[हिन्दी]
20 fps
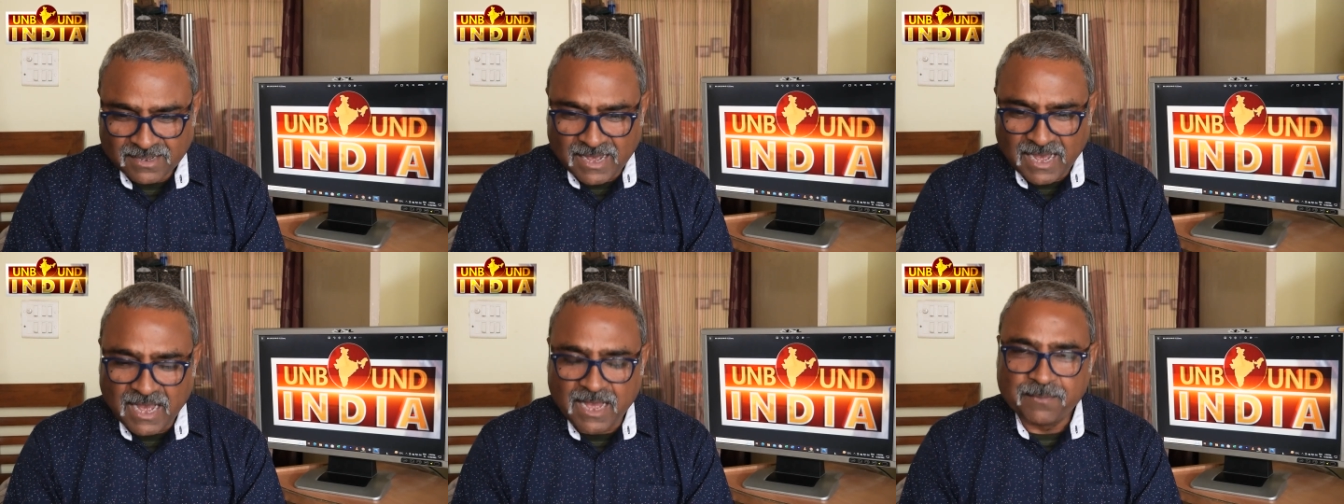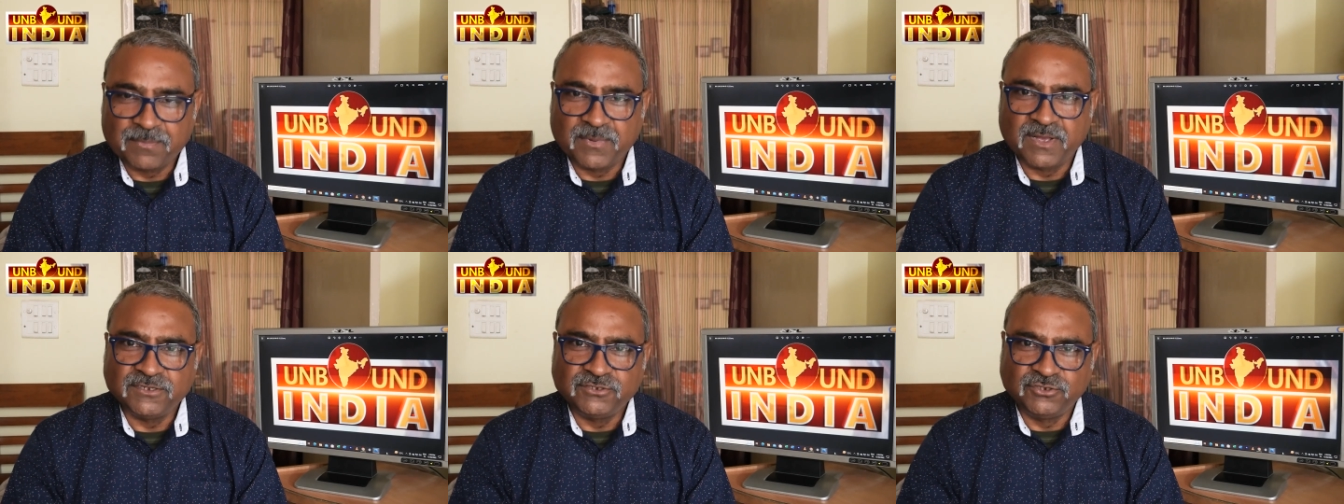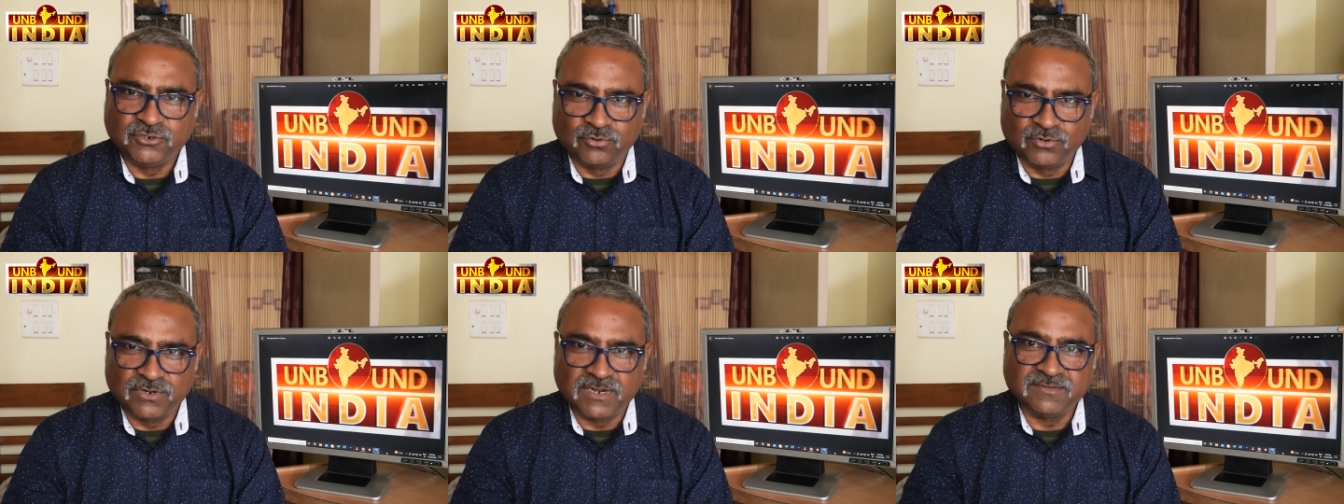आपका
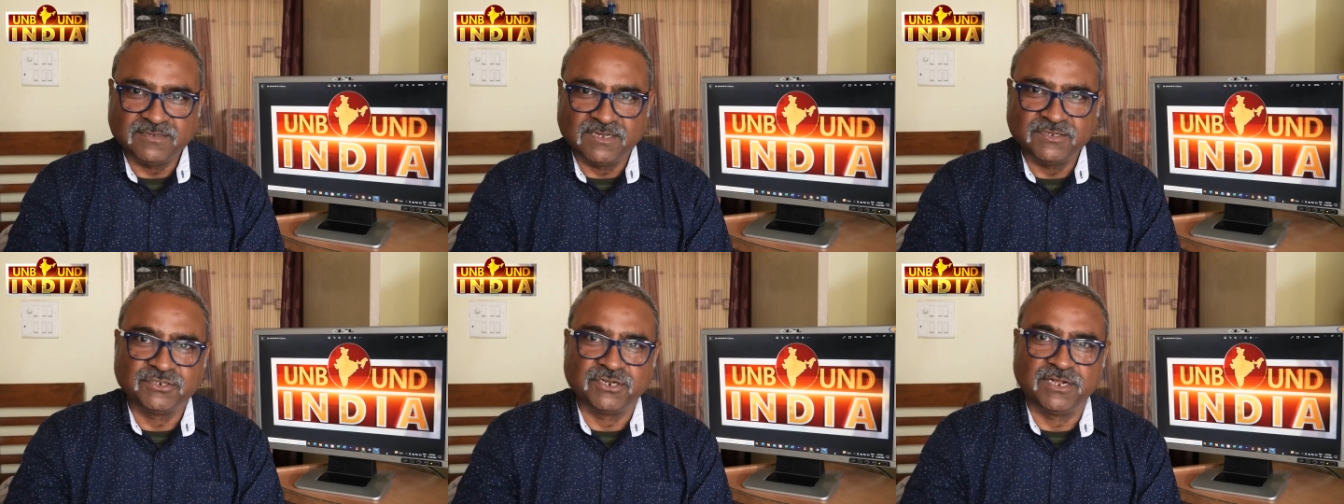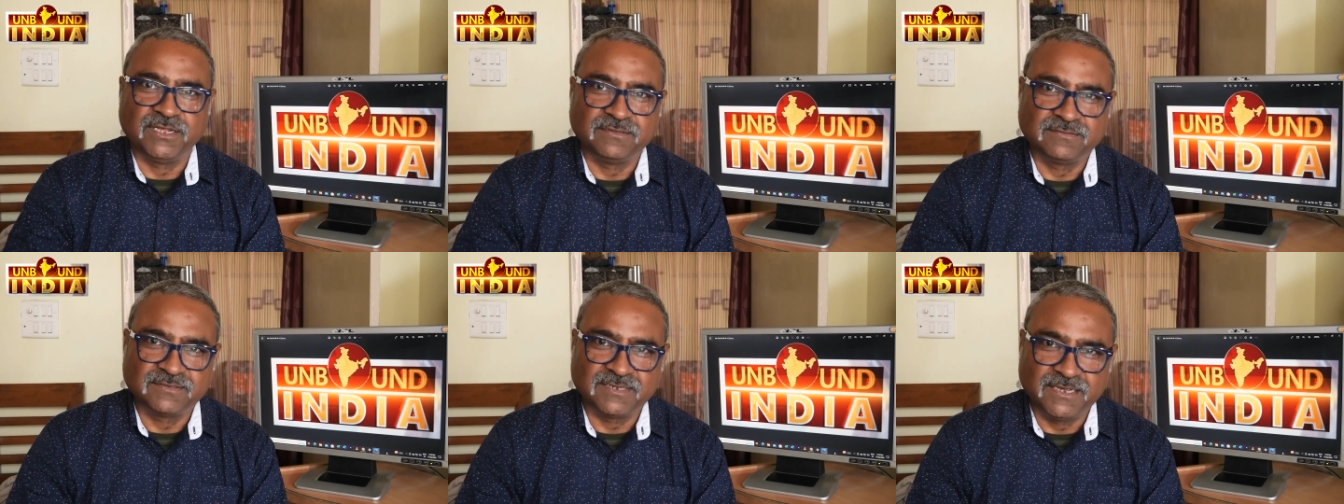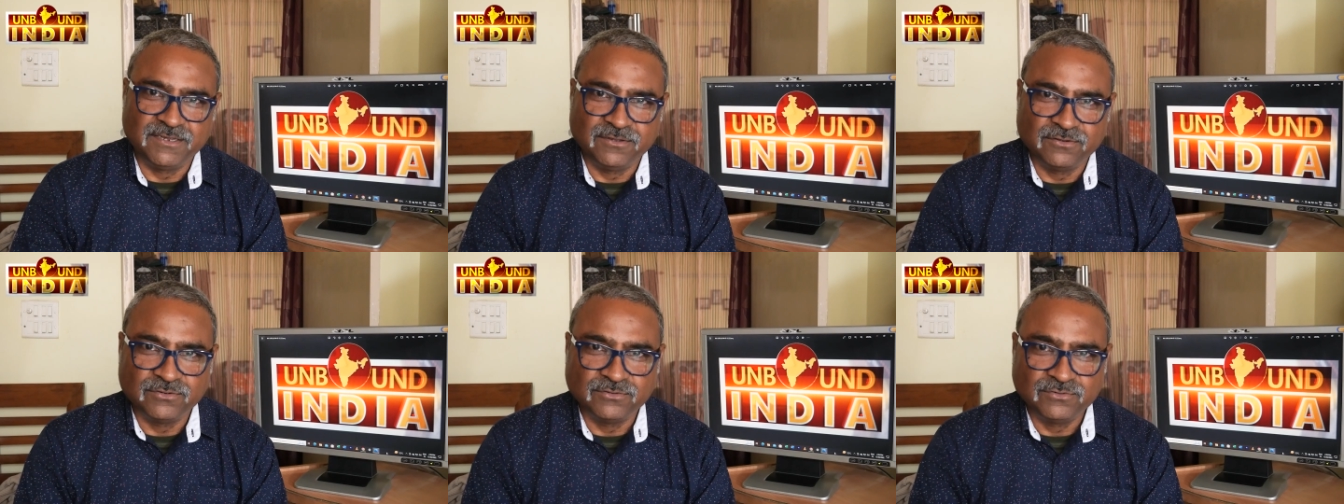छोटा सा
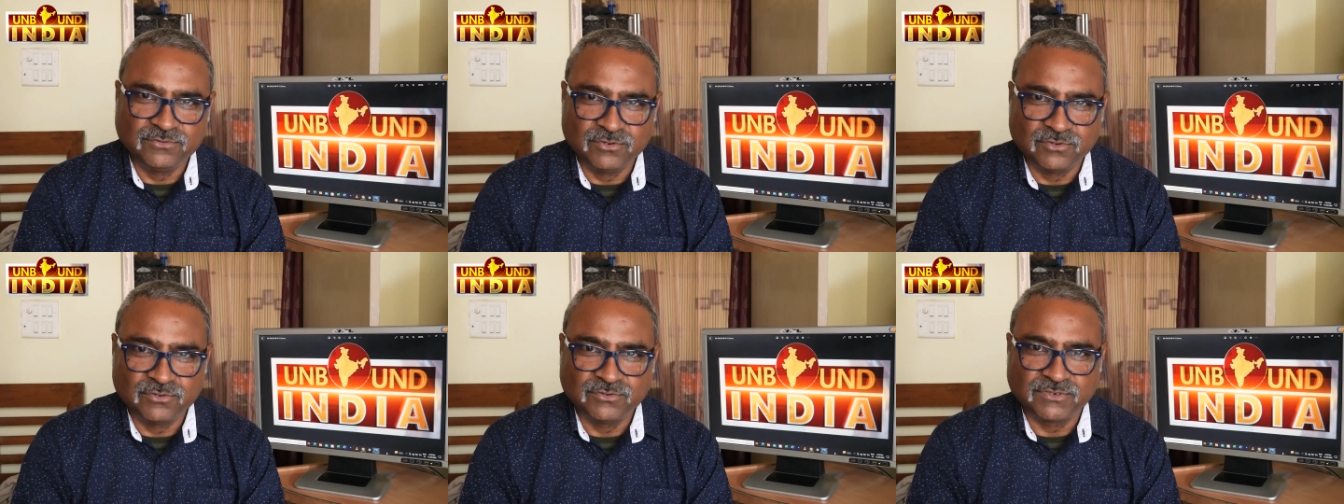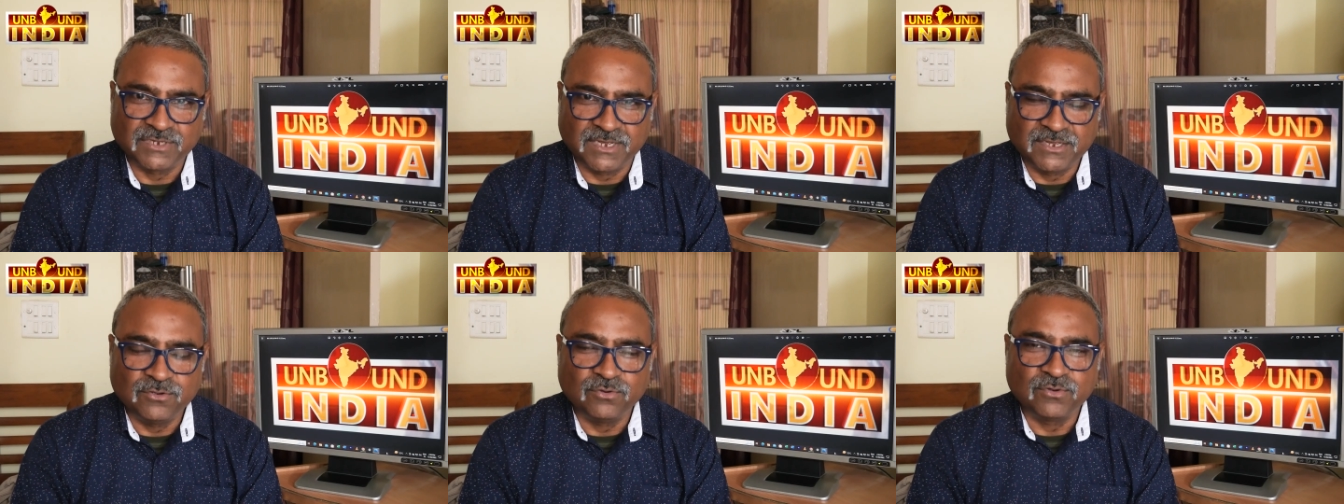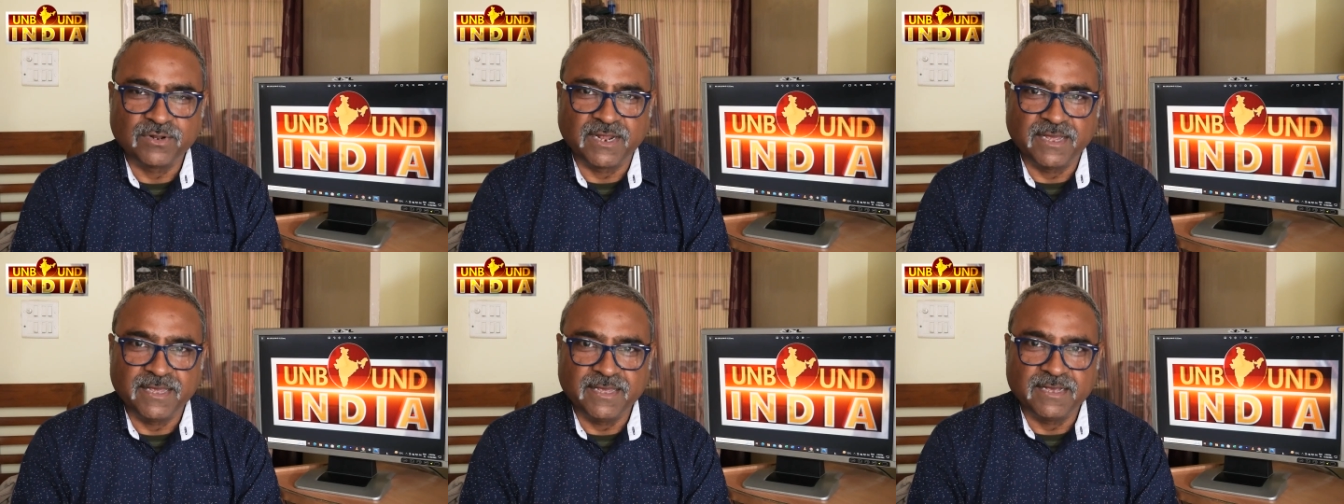सहयोग जो
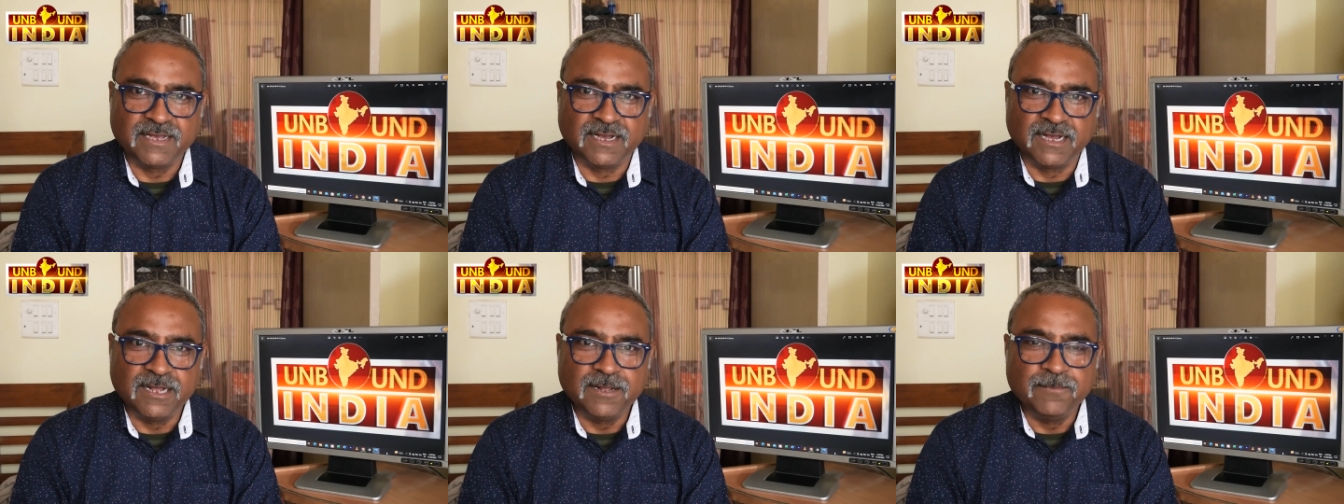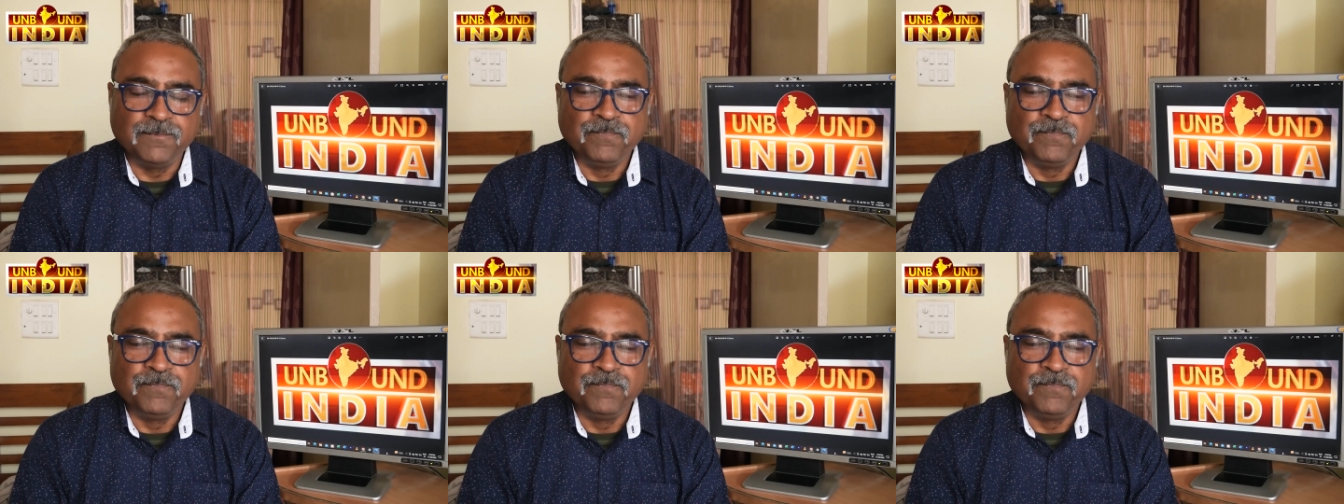सहयोग रहेगा